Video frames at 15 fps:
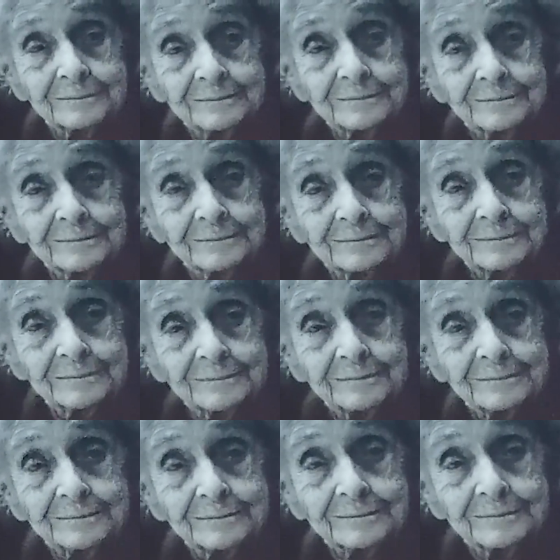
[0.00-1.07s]
Tu sei in grado di
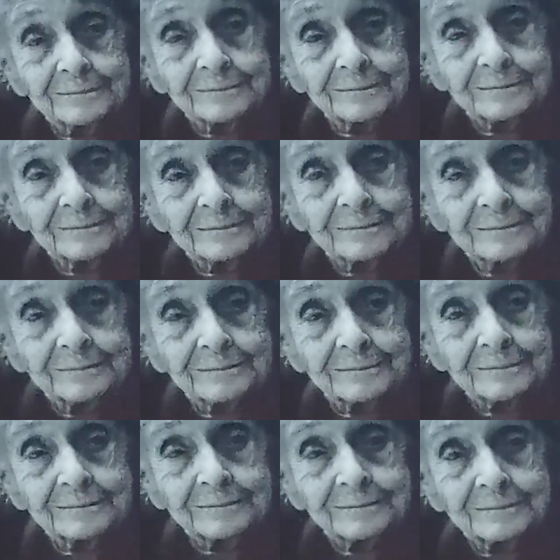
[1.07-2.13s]
riconoscerli?
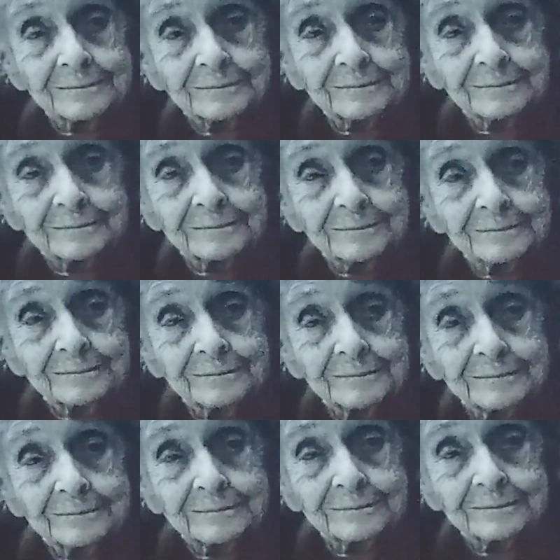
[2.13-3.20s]
Io ci metto sempre
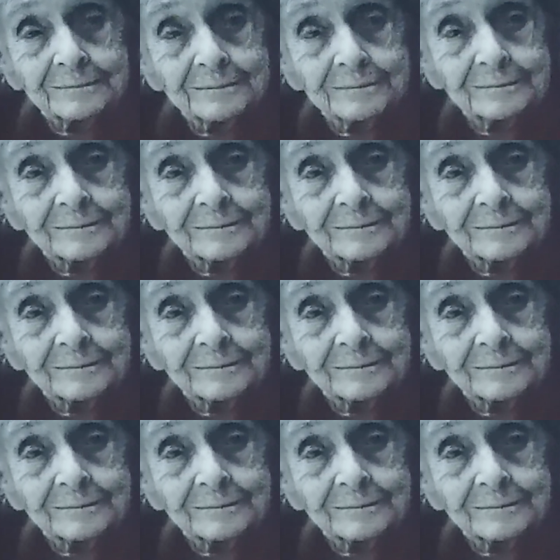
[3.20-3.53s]
me